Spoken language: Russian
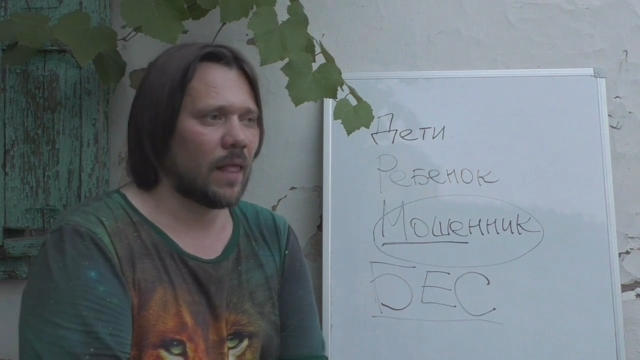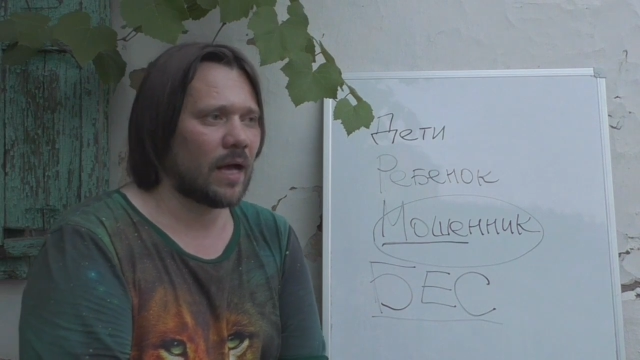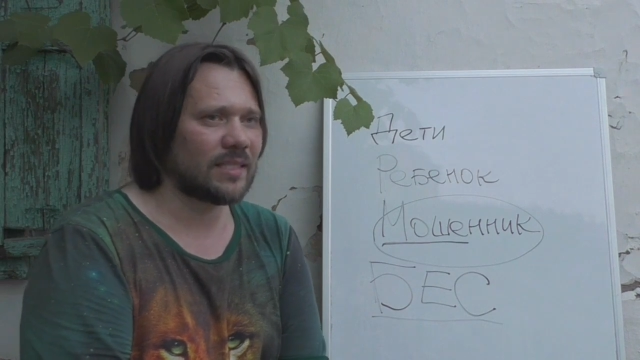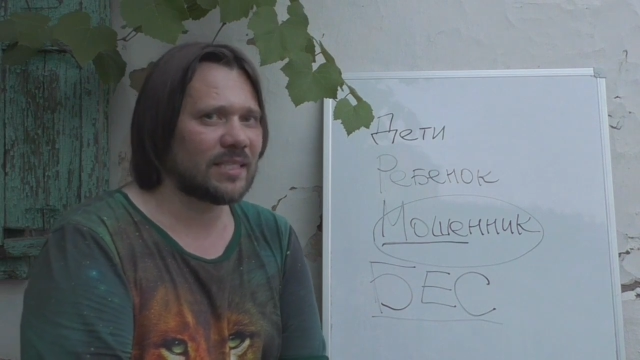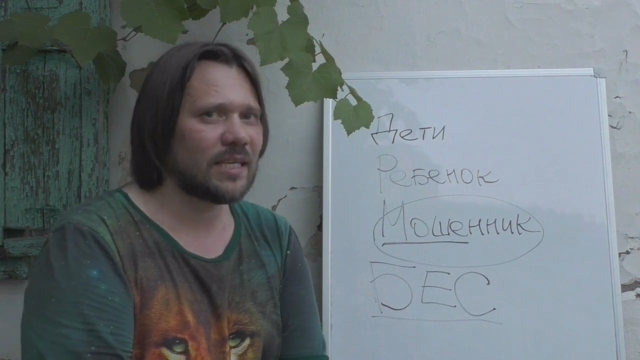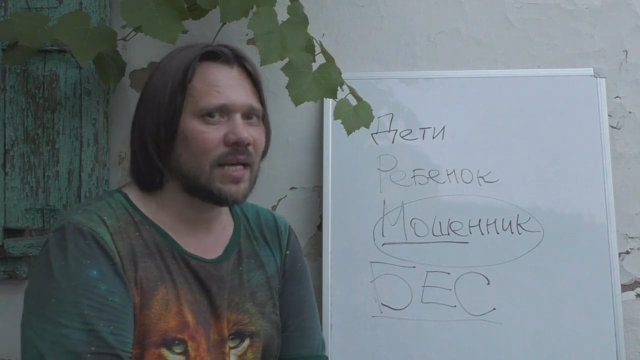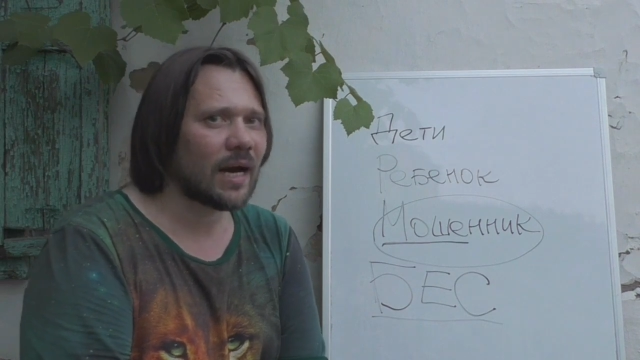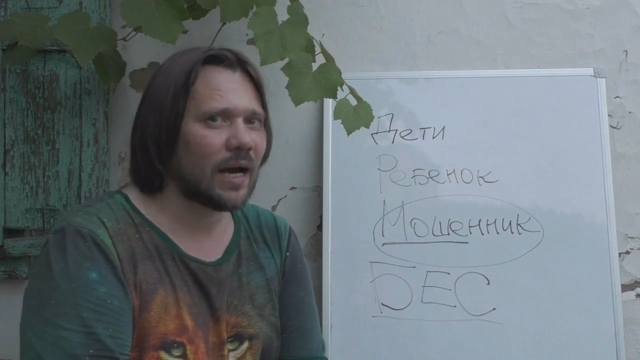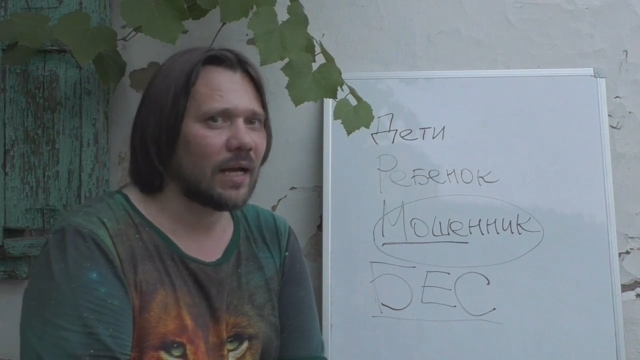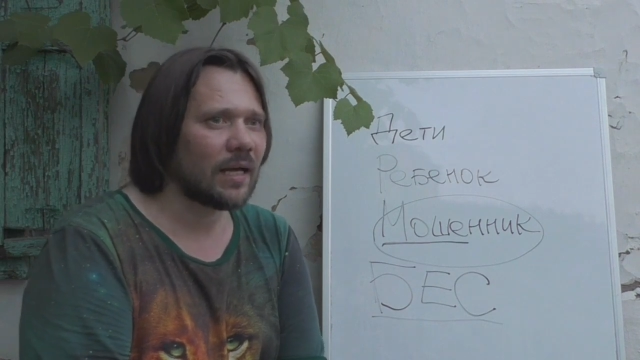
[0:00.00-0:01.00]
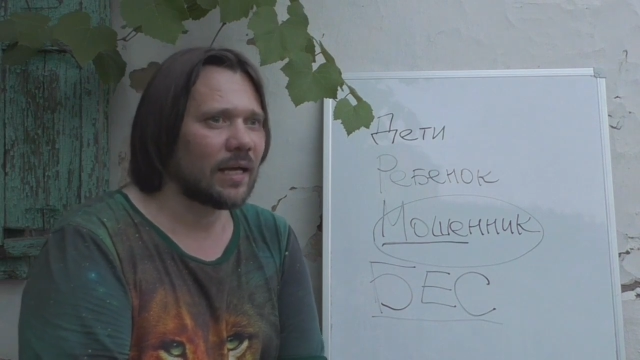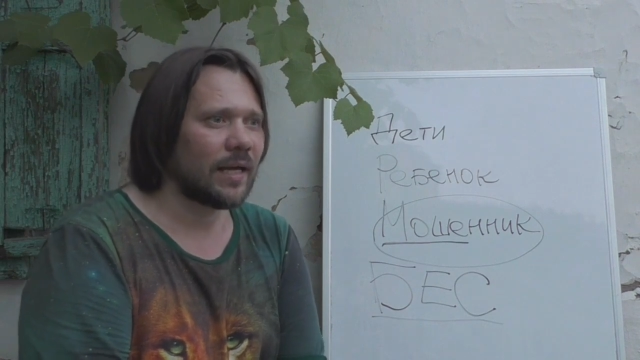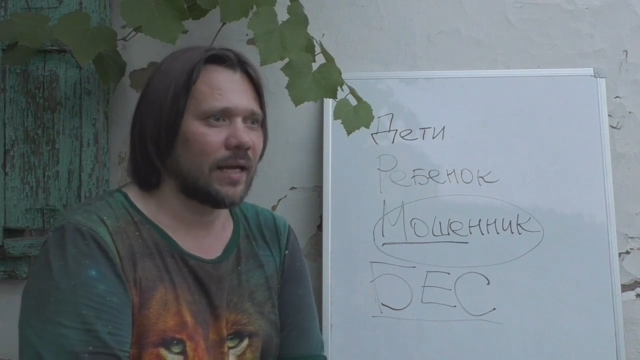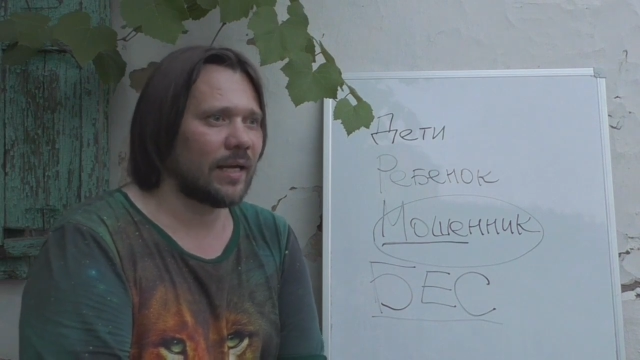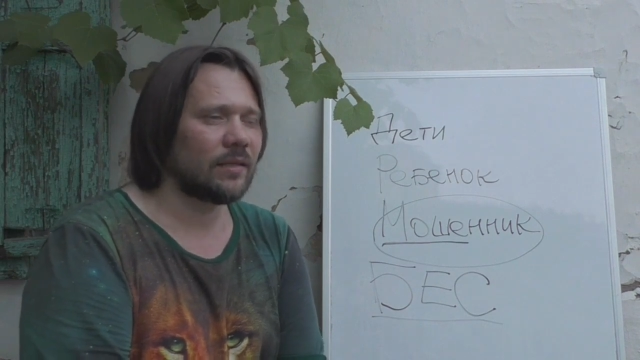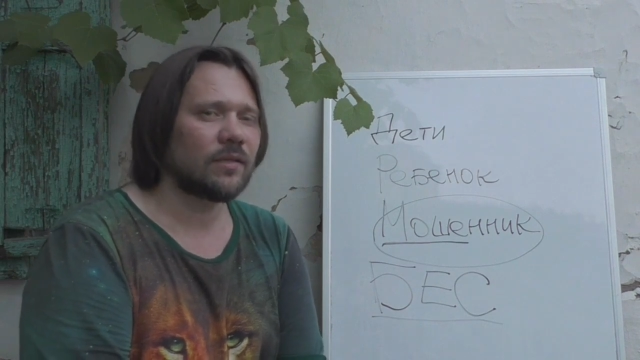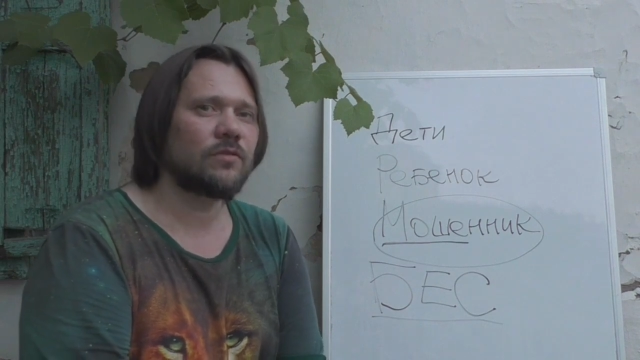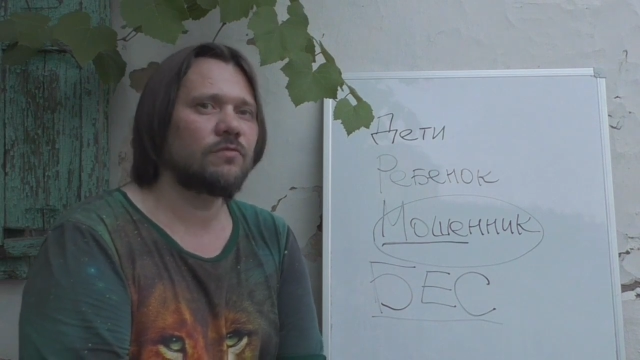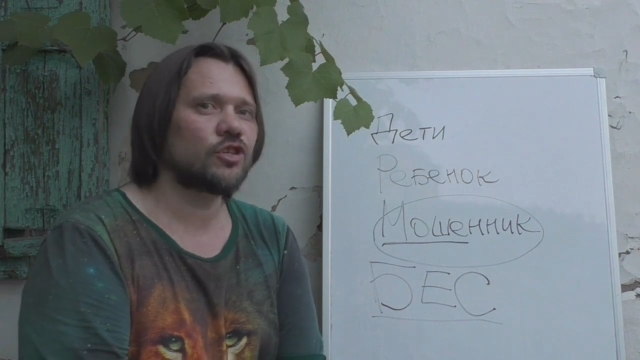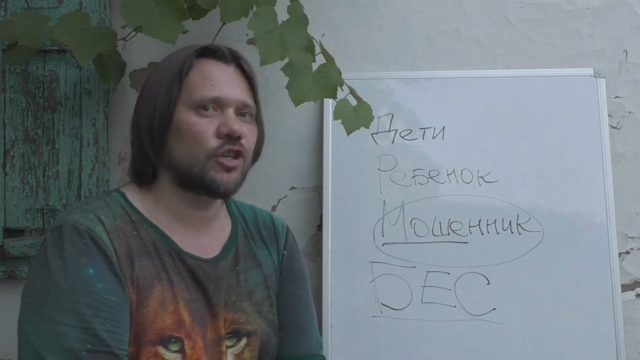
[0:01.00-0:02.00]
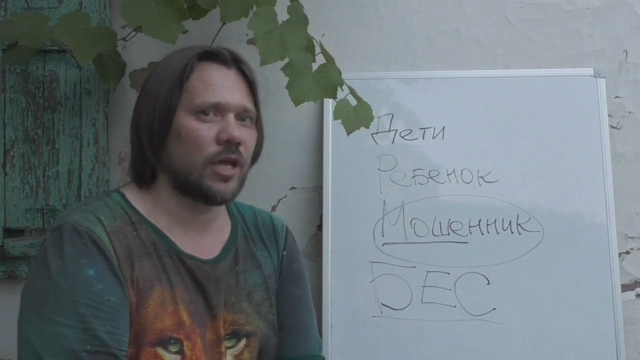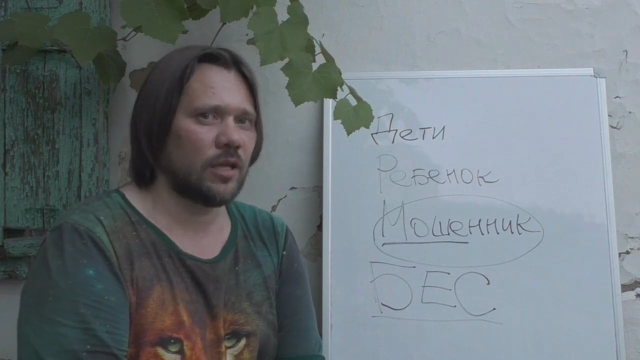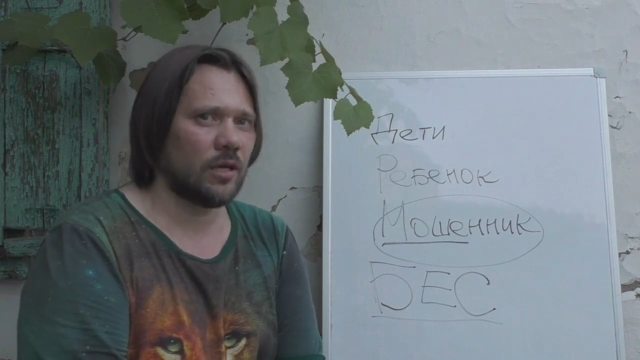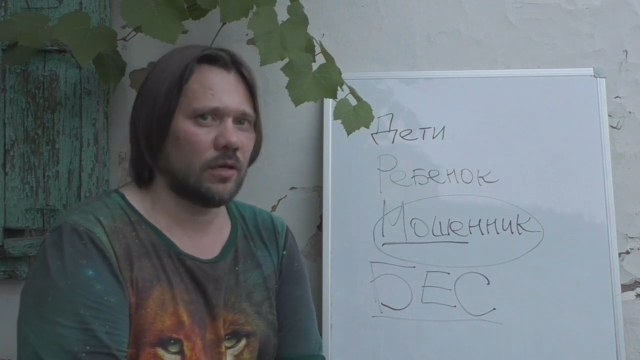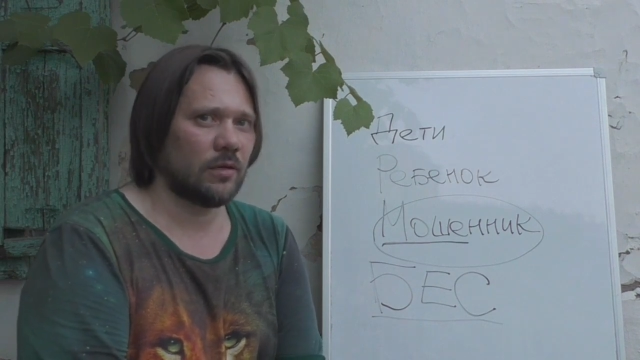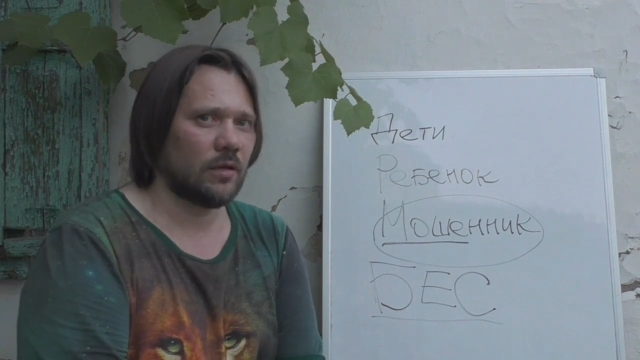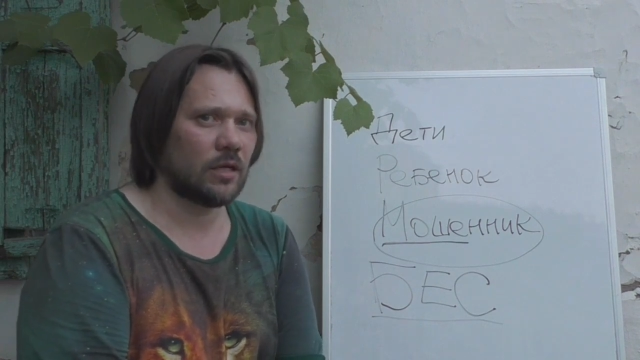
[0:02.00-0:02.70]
А тика – это движение.